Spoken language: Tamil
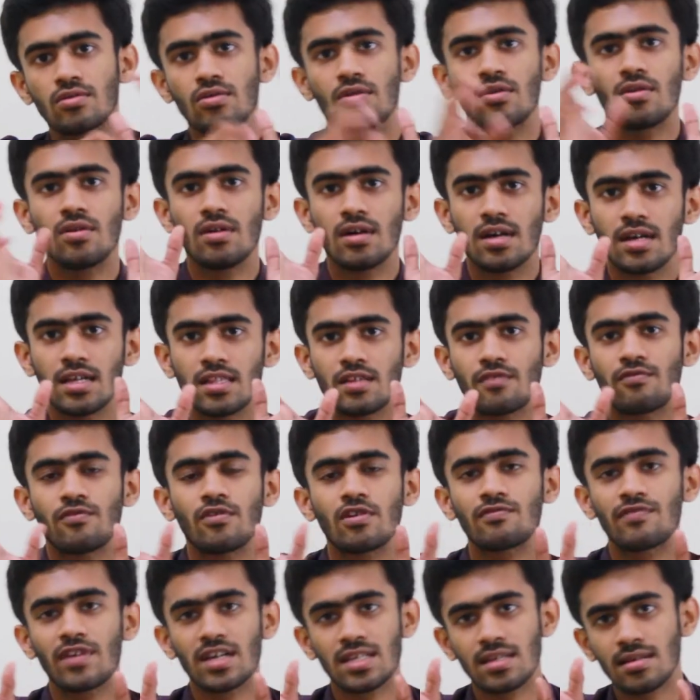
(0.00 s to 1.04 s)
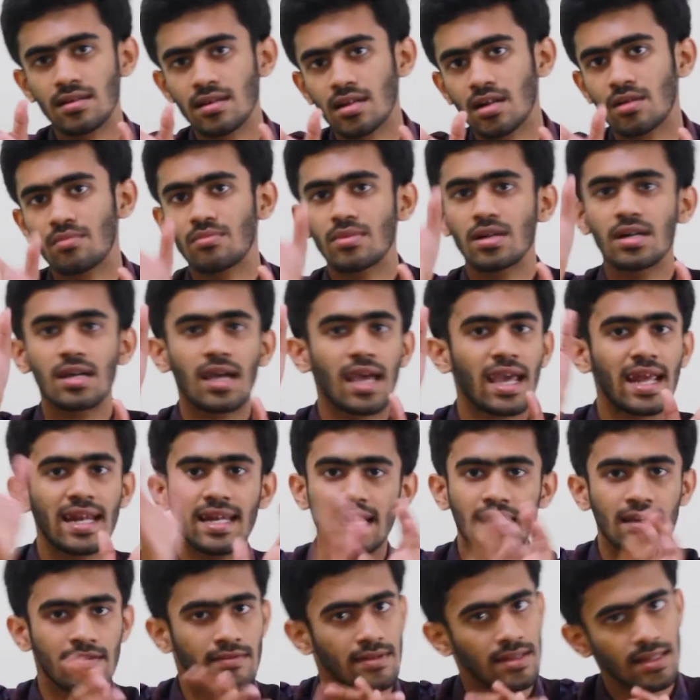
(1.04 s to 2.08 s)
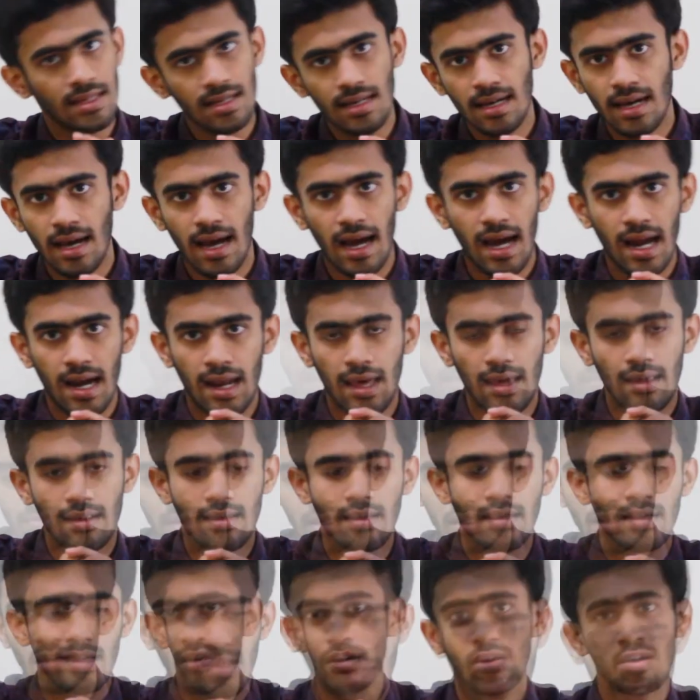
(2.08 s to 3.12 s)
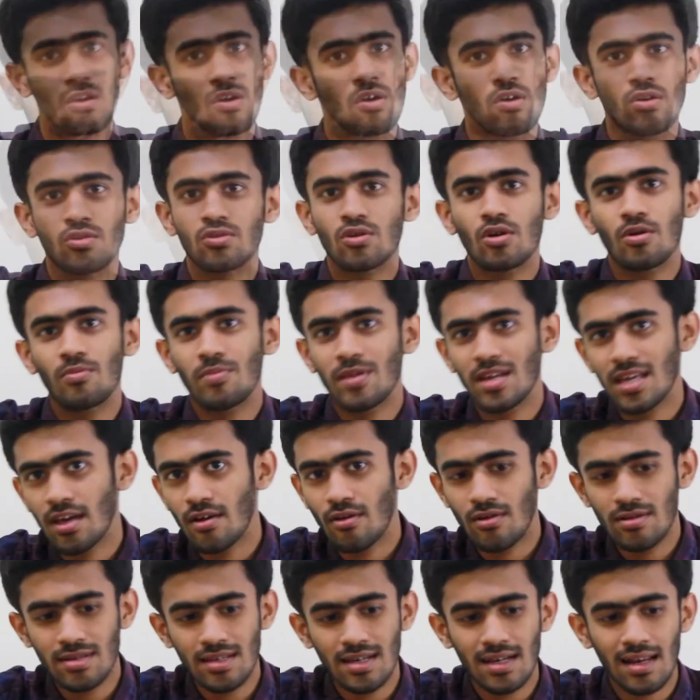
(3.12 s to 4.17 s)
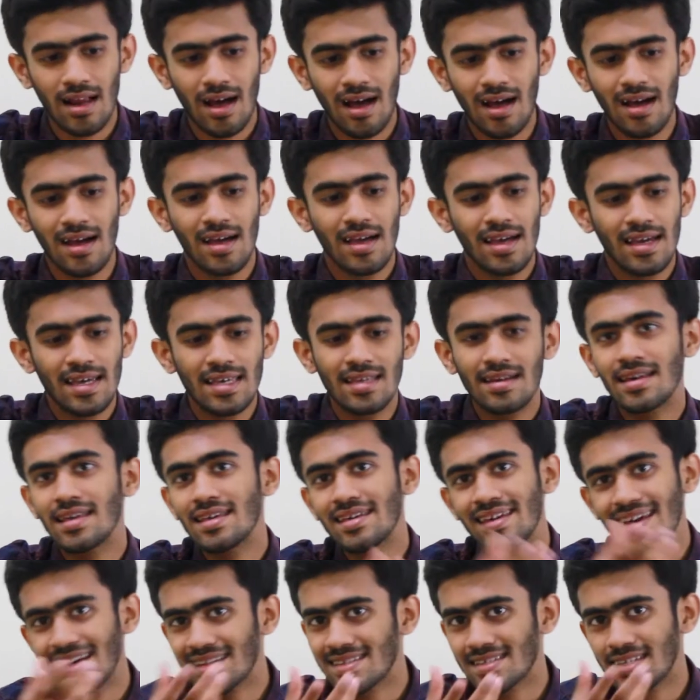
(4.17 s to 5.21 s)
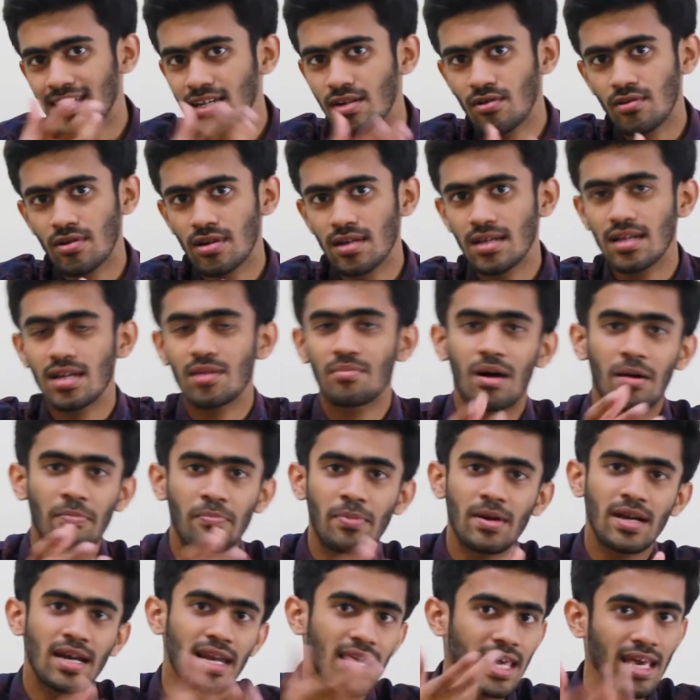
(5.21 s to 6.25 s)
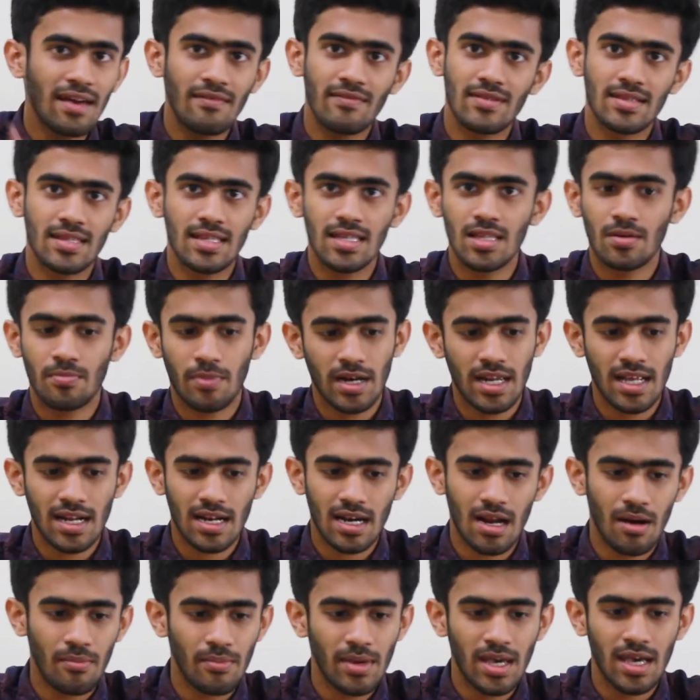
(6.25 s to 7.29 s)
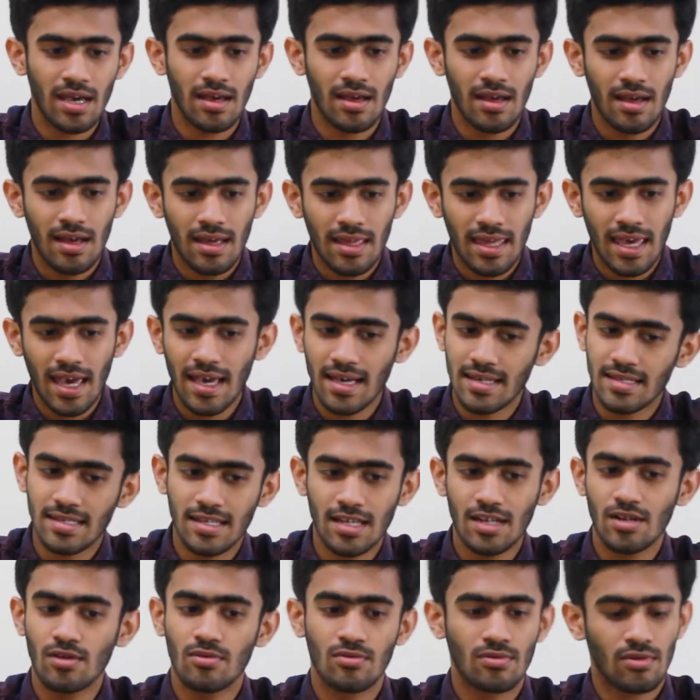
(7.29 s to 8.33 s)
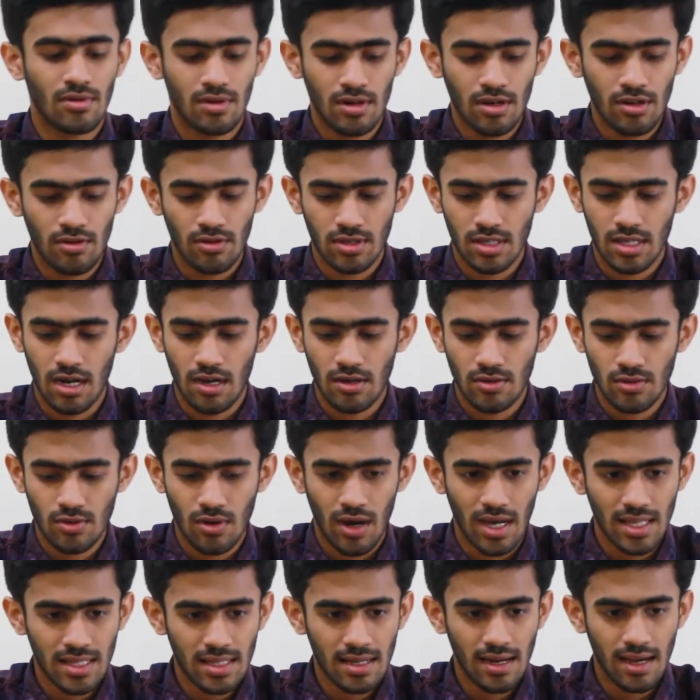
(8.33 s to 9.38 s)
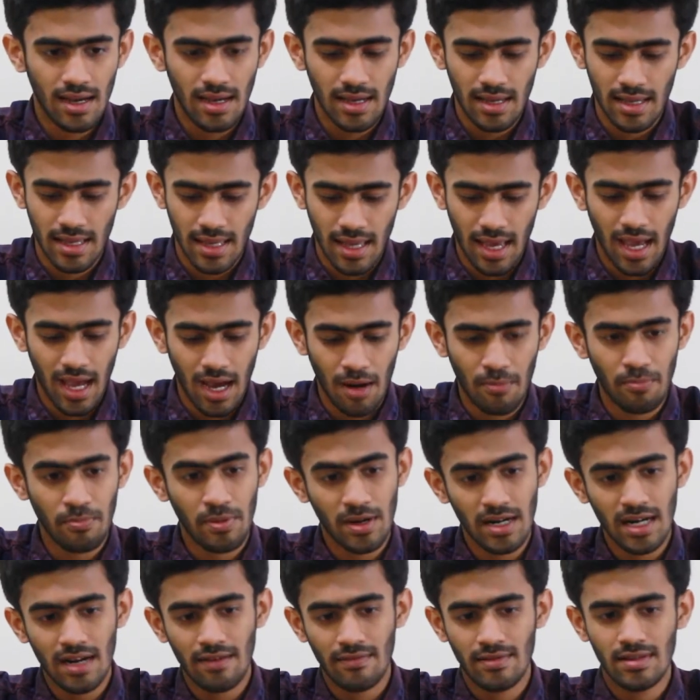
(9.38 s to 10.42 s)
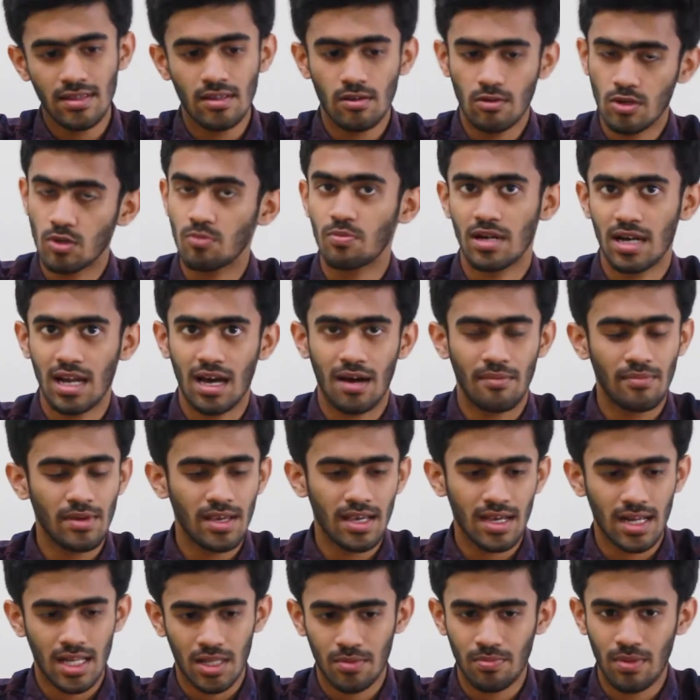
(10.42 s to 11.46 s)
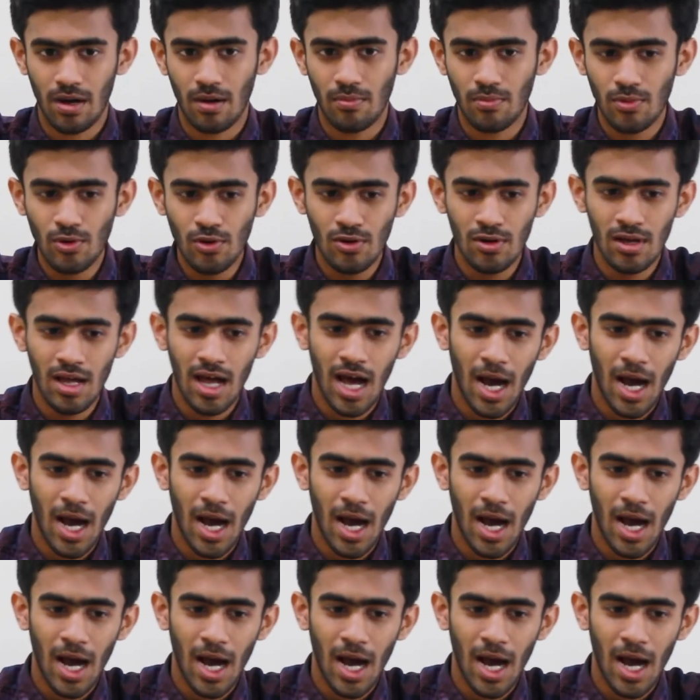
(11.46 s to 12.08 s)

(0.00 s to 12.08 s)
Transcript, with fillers: ஸோ இந்த ஃபோர் ஃபைவ் சிக்ஸ் நம்பர் எண்டில் வந்து ஆட் ஆகிருக்கு ஸோ இப்போ நீங்கள் யோசிக்கலாம் இதுக்கு எதுக்கு எக்ஸ்டென் ஒன்று நம்ம அப்பன்லேயே வந்து இதை பண்ணியிருக்கலாமே ஏன் எக்ஸ்டென் ஒன்று ஒன்றுன்னு யோசிக்கலாம் ஸோ அதெல்லாம் ஏன் அப்பனில் வந்து யூஸ் பண்ணல அப்படிங்கிறத பார்ப்போம்